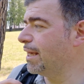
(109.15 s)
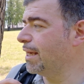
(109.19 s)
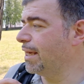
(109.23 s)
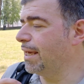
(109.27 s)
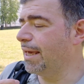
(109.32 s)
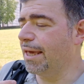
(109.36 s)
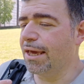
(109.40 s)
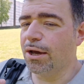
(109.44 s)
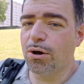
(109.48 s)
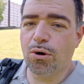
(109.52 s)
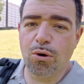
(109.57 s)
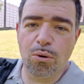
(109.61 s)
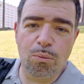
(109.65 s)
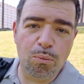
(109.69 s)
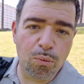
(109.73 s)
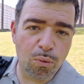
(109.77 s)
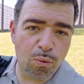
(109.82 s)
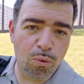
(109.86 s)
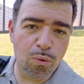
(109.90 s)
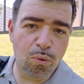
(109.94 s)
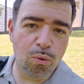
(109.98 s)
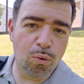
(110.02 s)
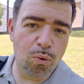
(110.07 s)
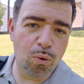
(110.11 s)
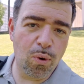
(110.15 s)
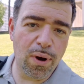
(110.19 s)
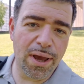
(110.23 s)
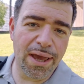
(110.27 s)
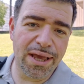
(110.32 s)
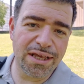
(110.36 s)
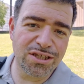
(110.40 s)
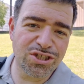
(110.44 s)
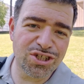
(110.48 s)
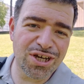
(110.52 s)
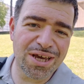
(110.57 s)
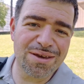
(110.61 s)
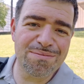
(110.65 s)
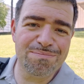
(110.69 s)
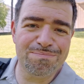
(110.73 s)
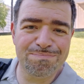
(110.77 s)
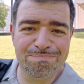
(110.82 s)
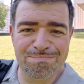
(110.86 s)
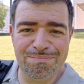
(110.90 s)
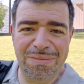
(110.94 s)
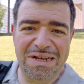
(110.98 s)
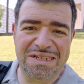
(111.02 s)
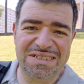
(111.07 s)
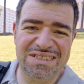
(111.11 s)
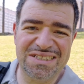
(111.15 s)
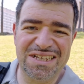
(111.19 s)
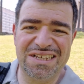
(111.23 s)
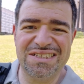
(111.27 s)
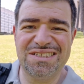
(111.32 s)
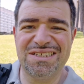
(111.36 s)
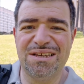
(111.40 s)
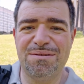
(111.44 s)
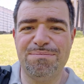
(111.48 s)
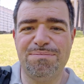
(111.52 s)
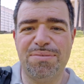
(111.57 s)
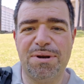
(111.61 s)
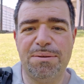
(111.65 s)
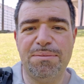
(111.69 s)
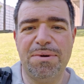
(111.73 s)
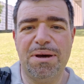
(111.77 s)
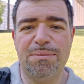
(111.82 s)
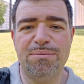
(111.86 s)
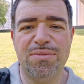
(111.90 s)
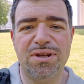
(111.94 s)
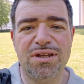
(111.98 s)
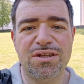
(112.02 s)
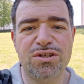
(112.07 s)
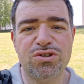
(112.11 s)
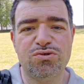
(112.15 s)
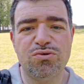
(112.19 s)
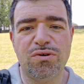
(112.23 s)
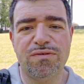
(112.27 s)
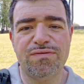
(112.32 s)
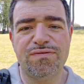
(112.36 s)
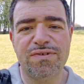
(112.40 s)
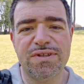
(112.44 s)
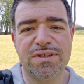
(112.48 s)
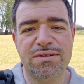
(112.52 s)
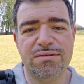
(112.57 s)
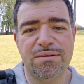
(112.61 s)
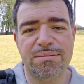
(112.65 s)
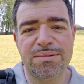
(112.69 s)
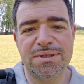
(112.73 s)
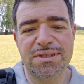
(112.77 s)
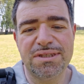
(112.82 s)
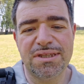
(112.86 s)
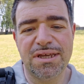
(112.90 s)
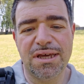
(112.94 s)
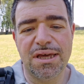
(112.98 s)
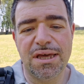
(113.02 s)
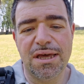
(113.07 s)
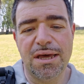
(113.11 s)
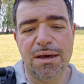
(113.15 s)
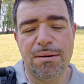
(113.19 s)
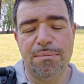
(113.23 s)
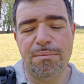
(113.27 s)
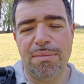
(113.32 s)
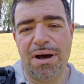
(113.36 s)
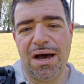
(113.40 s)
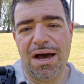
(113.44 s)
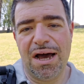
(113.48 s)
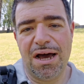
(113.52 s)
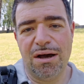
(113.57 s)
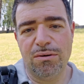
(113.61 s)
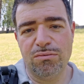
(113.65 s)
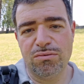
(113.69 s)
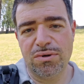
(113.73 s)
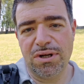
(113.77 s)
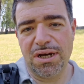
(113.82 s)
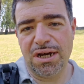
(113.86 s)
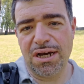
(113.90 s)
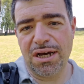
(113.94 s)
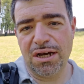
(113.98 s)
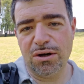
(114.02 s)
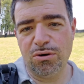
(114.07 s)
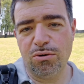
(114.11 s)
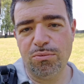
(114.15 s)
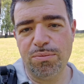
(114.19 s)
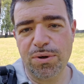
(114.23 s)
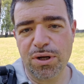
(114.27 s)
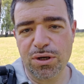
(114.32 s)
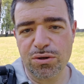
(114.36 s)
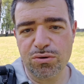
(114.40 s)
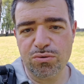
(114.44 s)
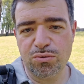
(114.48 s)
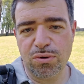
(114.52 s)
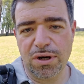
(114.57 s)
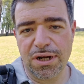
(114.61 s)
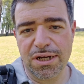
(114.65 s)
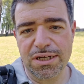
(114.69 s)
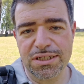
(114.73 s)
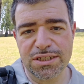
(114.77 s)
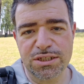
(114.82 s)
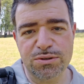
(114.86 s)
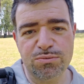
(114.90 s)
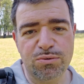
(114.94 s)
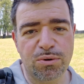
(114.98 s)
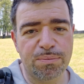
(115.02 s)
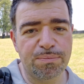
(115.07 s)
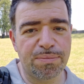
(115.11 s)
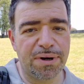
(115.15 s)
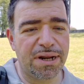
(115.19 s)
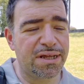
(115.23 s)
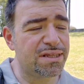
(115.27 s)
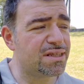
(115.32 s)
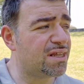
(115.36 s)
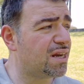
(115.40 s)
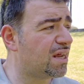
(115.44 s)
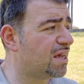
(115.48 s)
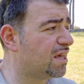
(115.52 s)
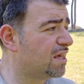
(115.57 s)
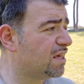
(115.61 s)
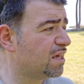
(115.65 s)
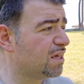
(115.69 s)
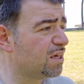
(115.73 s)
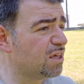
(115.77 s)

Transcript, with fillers: è comunque già in, abbastanza impermeabile di su effettivamente, ma ha una copertura che si può prendere.